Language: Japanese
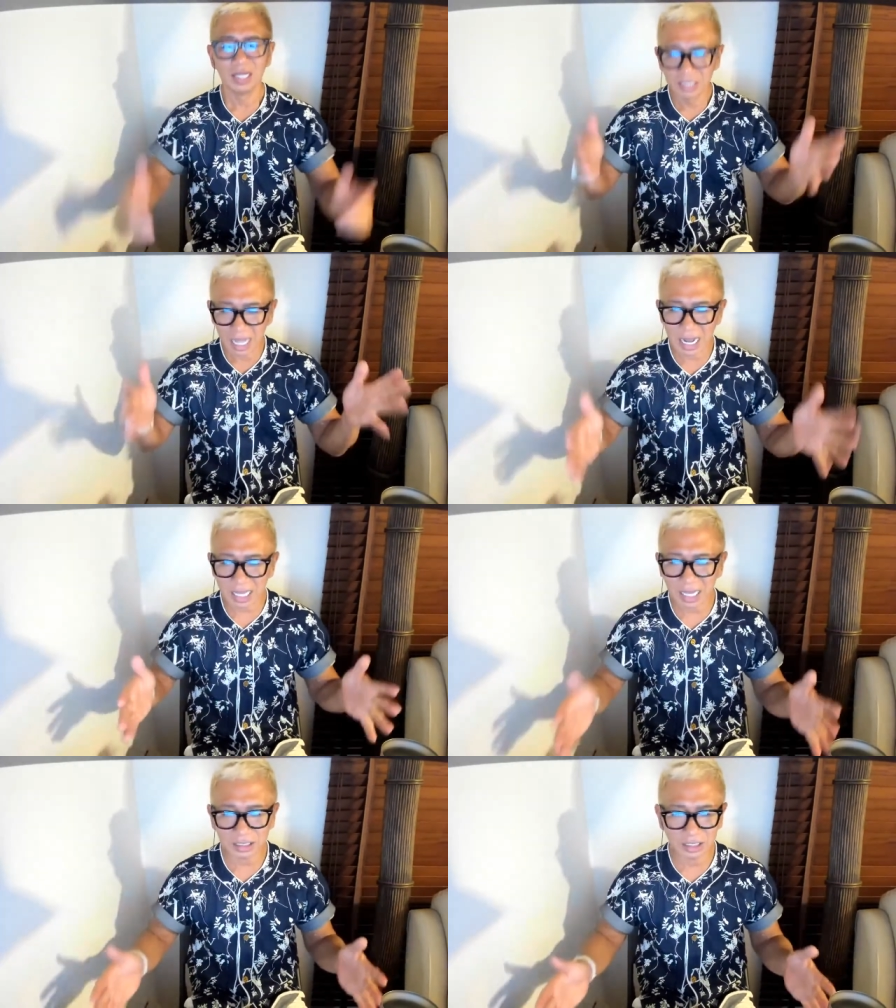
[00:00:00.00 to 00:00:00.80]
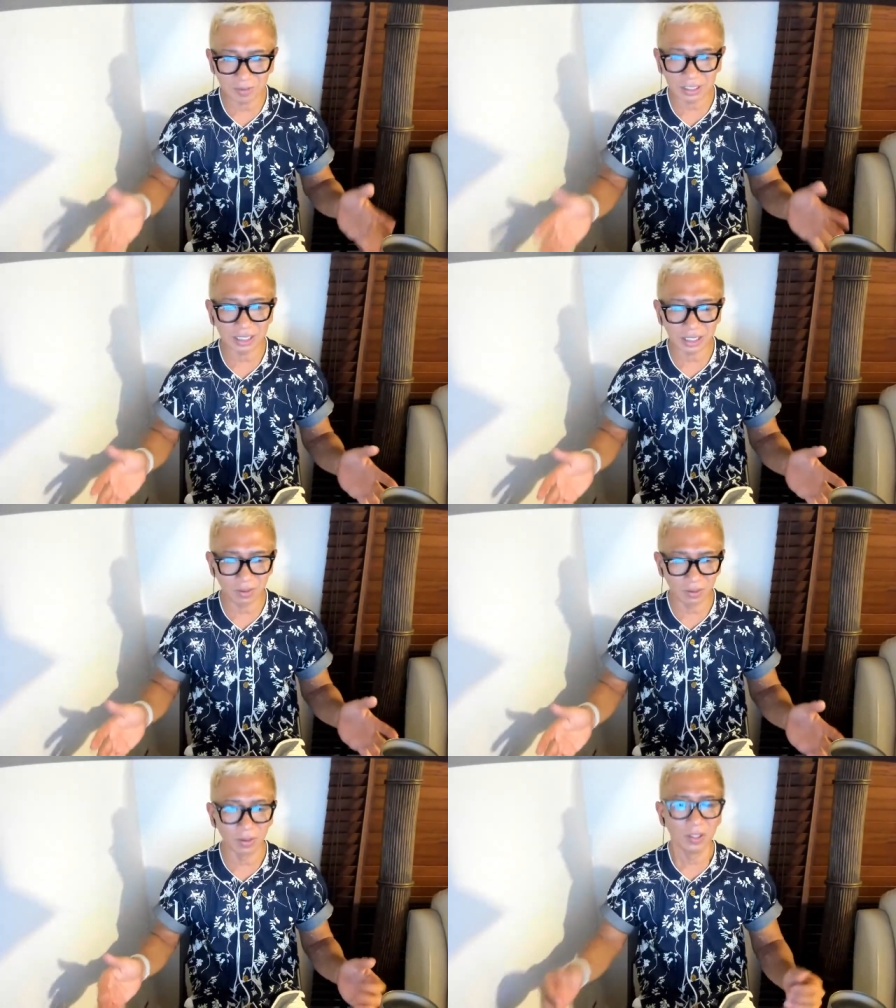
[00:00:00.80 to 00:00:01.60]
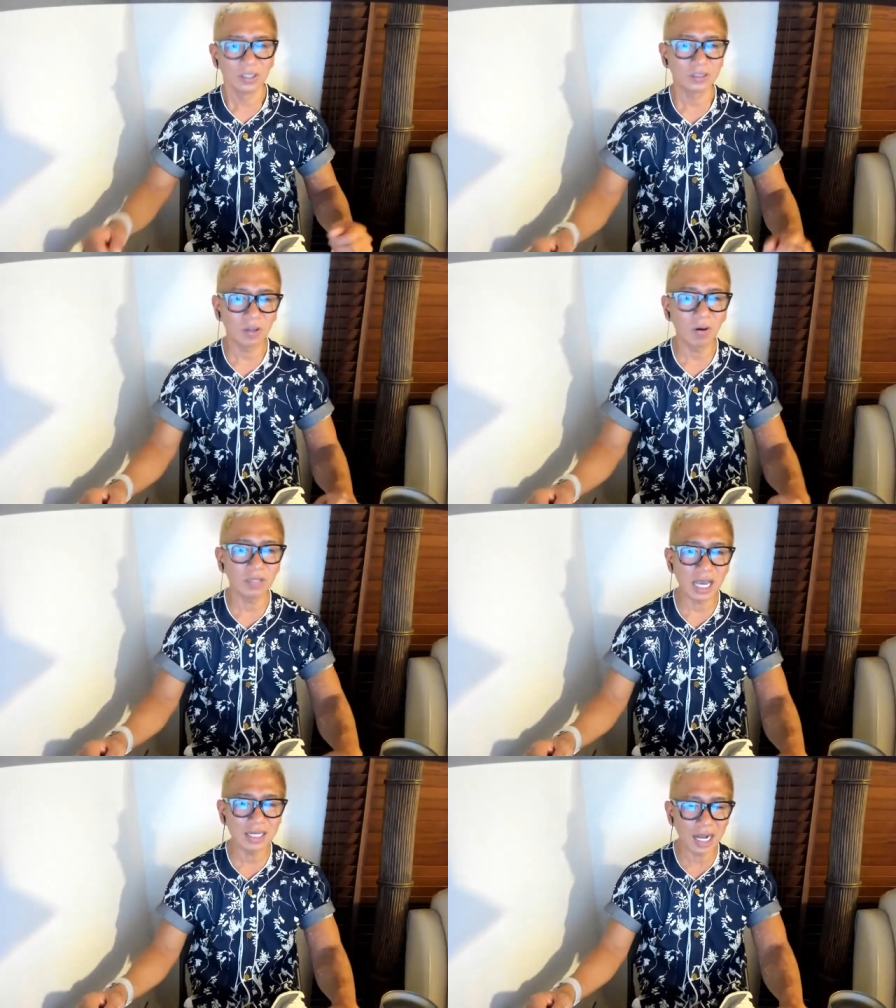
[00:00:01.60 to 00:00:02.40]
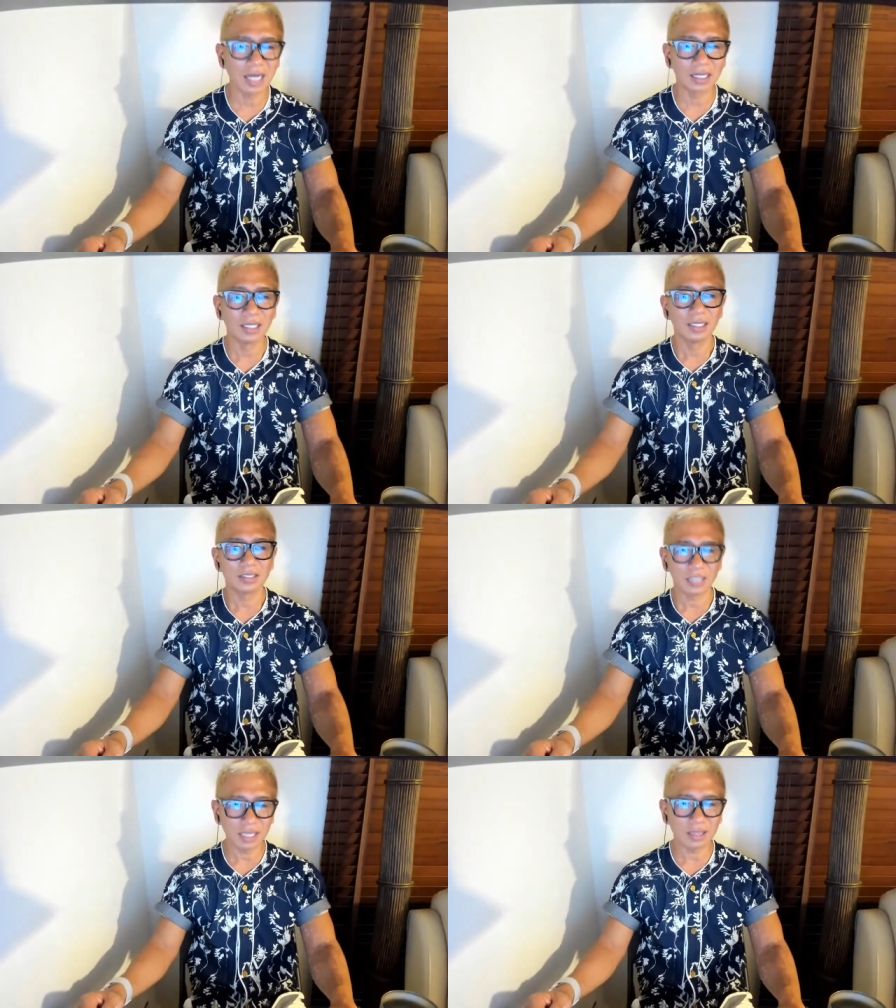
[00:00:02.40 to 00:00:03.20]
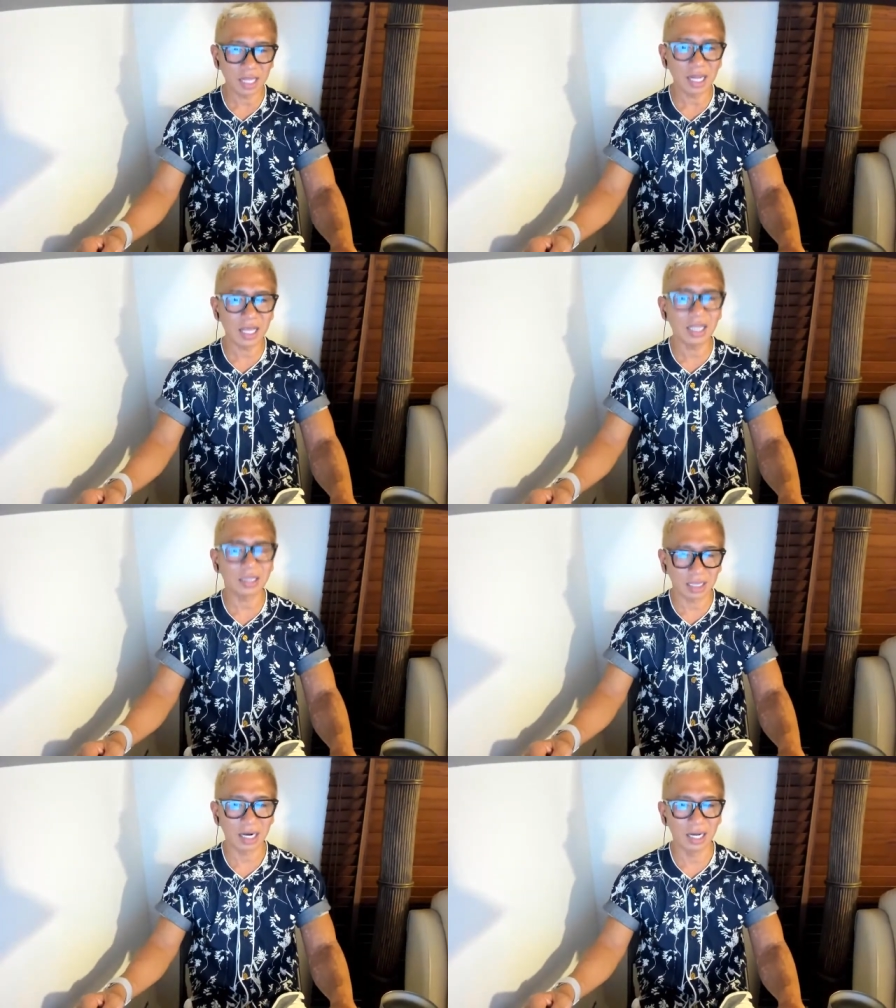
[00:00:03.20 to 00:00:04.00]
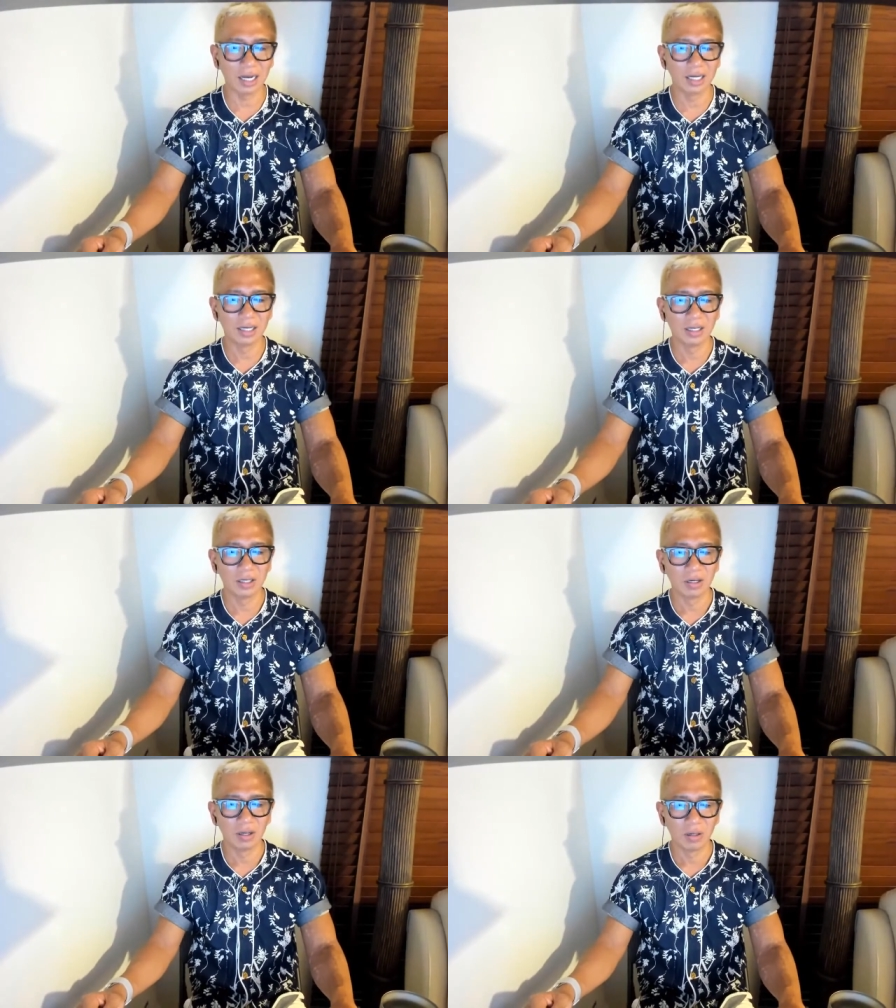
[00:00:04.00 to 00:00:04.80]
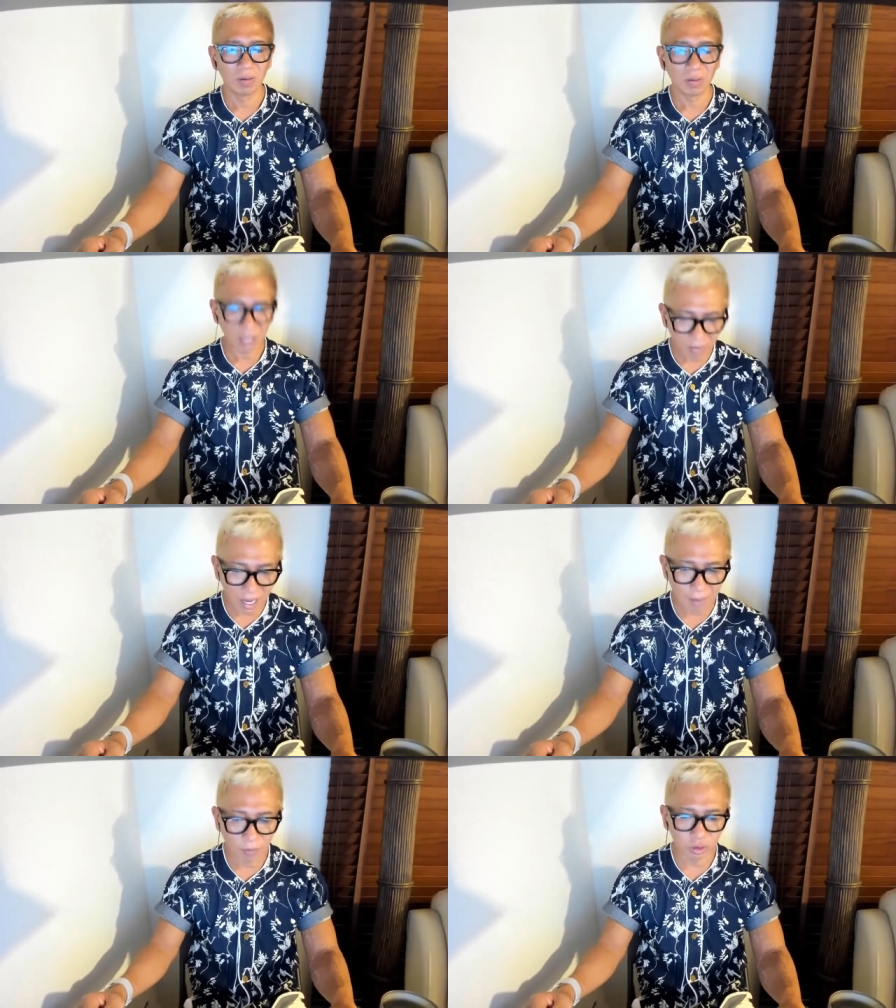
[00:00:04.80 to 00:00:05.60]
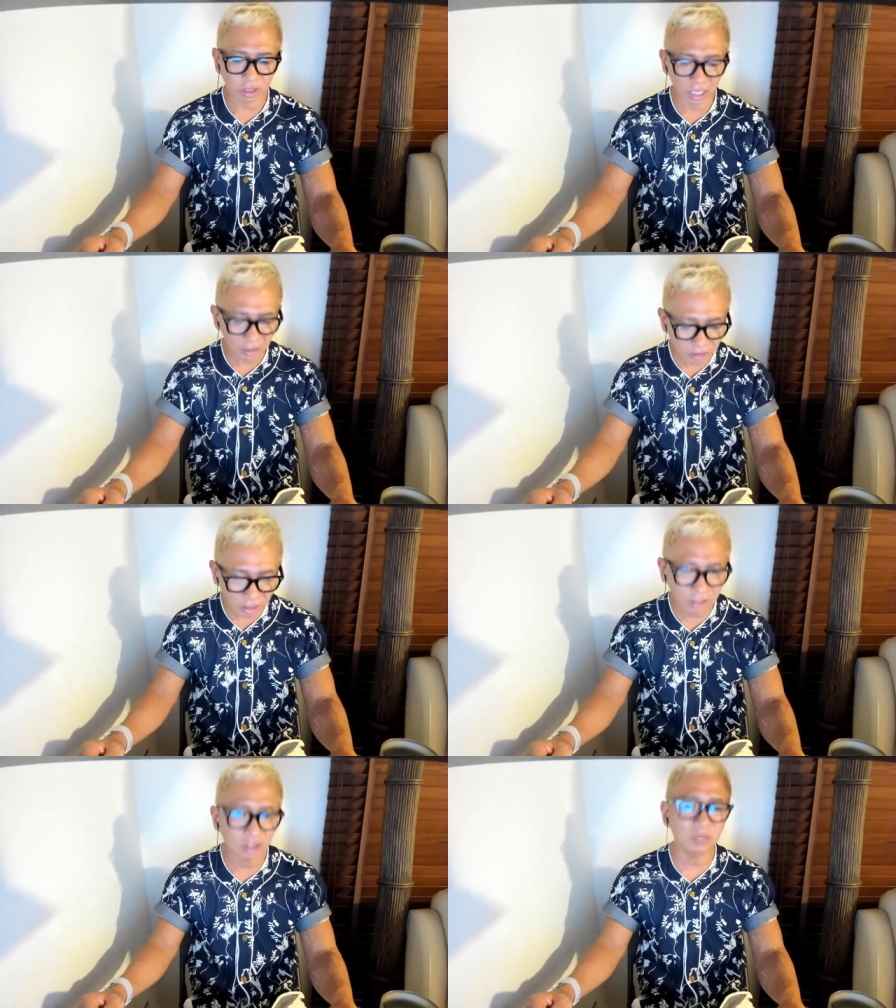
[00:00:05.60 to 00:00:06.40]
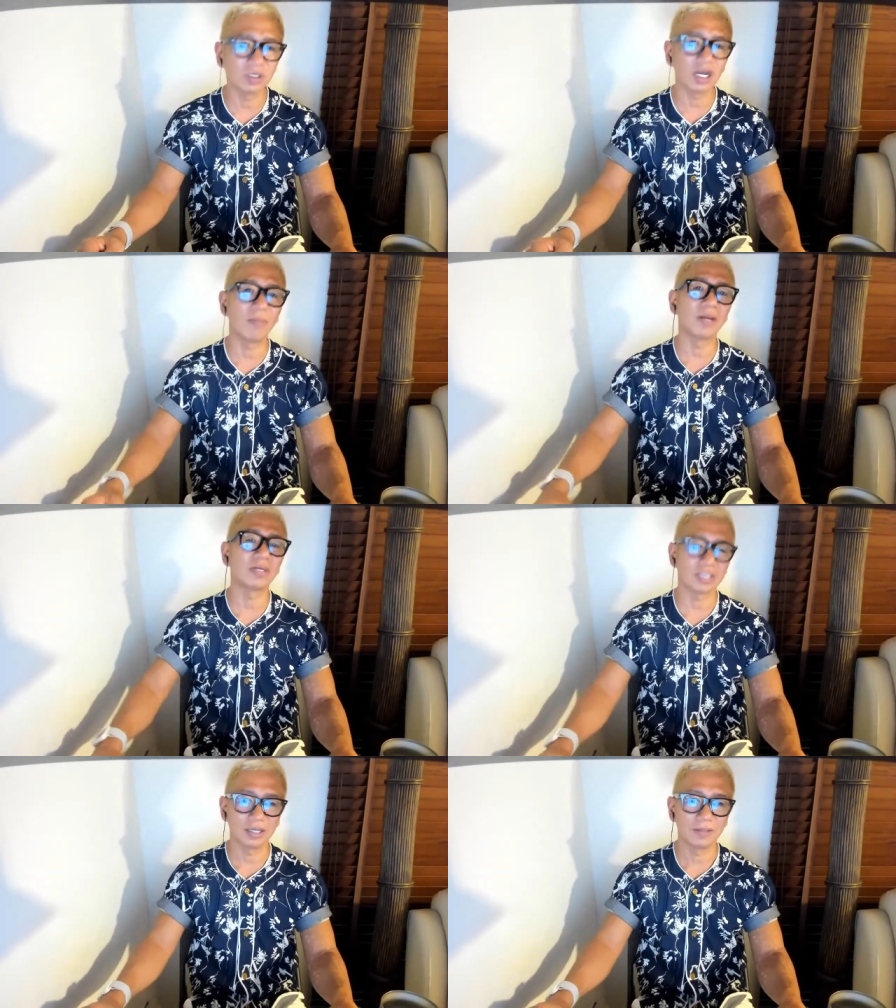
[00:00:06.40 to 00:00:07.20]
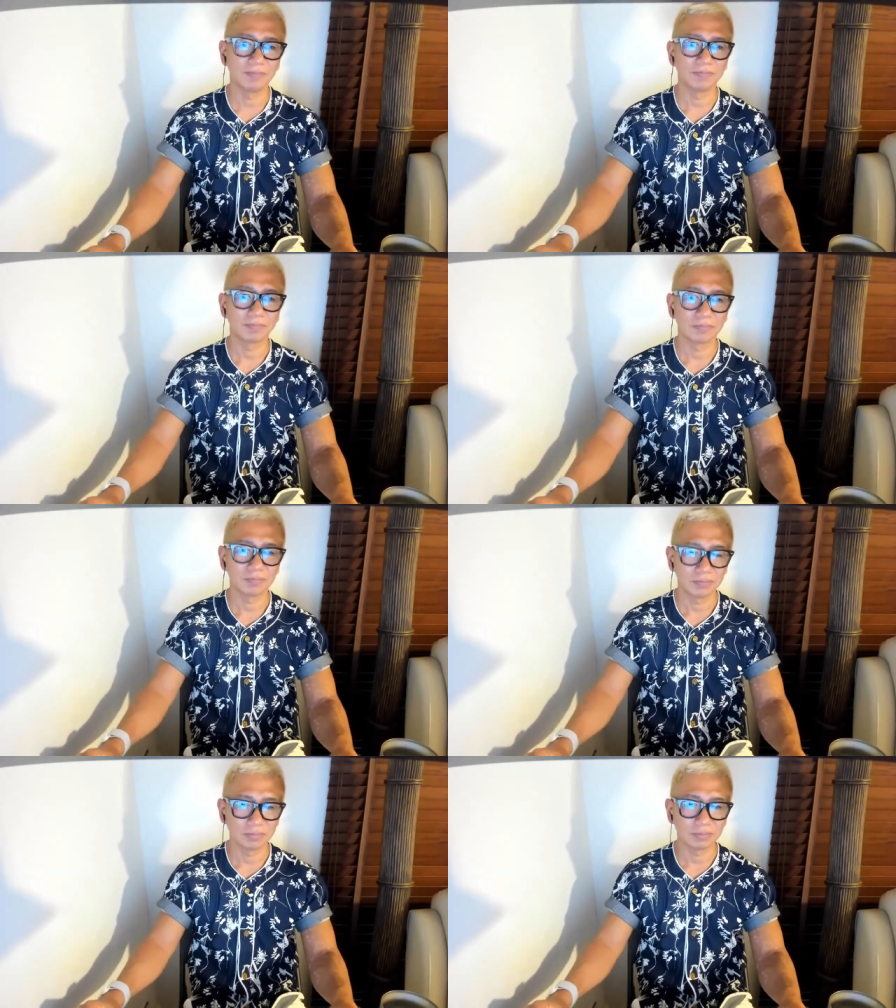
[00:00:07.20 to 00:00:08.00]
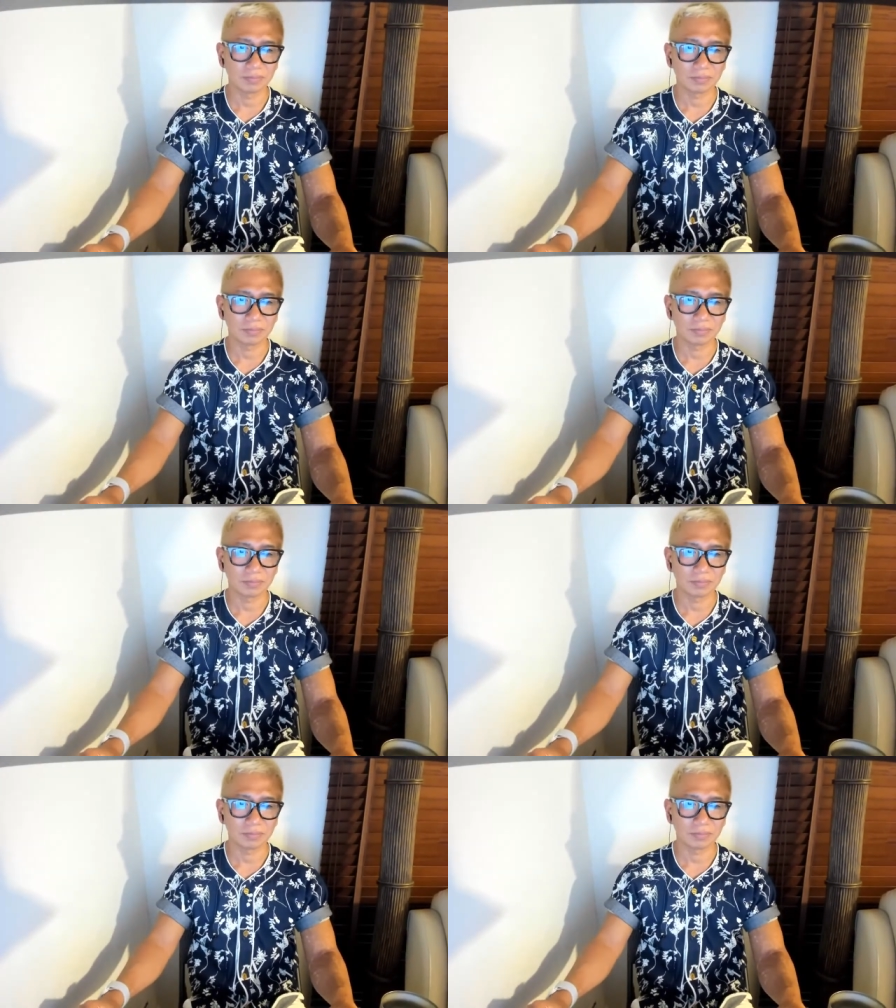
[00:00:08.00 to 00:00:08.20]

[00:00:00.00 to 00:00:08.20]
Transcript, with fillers: ななかげつにわたっての壮大なてってれだったら、俺はもう完全ドツボにはまりましたね。うん。